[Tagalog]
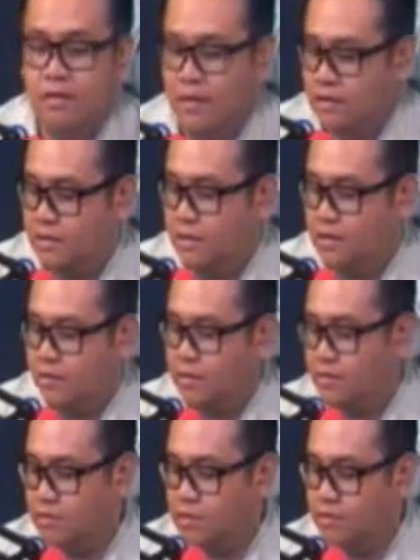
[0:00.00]
at ginawan
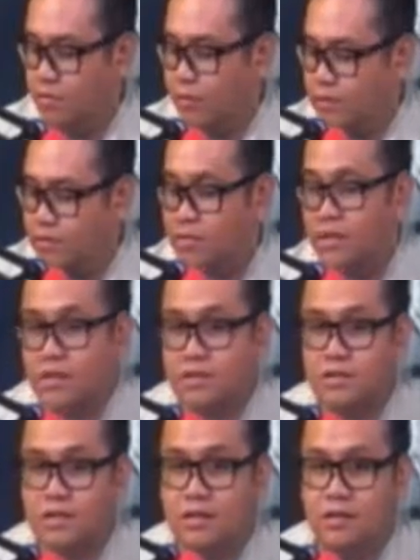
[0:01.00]
daw ng kwento ng
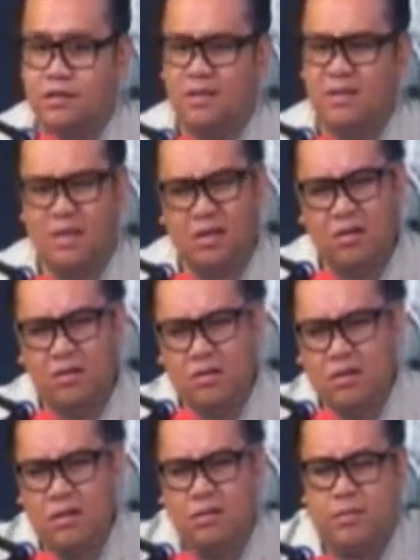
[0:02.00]
isang hindi ano,
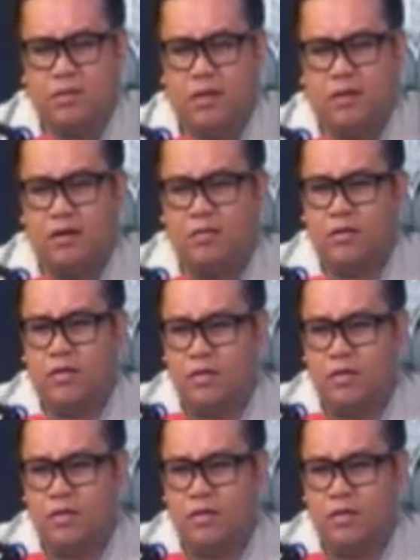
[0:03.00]
hindi naman tra, ano eh,